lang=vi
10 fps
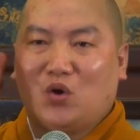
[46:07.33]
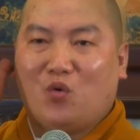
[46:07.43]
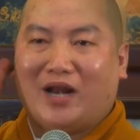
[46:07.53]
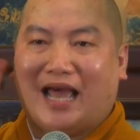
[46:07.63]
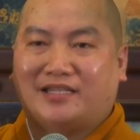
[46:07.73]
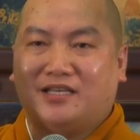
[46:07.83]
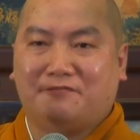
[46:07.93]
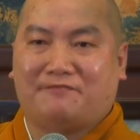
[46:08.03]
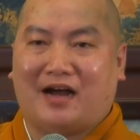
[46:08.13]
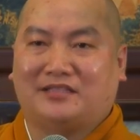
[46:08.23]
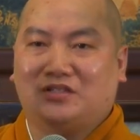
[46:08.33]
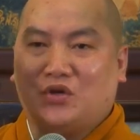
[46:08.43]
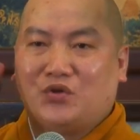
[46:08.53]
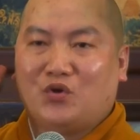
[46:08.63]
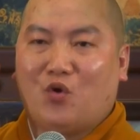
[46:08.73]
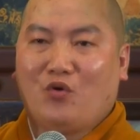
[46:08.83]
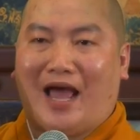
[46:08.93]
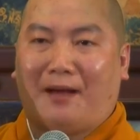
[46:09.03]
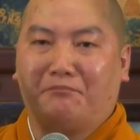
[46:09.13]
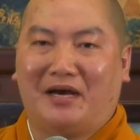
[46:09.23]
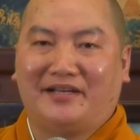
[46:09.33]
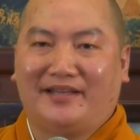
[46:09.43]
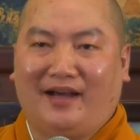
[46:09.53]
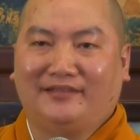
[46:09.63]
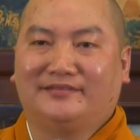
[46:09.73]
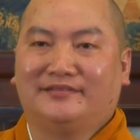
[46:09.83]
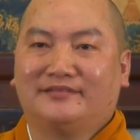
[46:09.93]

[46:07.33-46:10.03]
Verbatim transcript: dù là chức phận, dù là bình dân,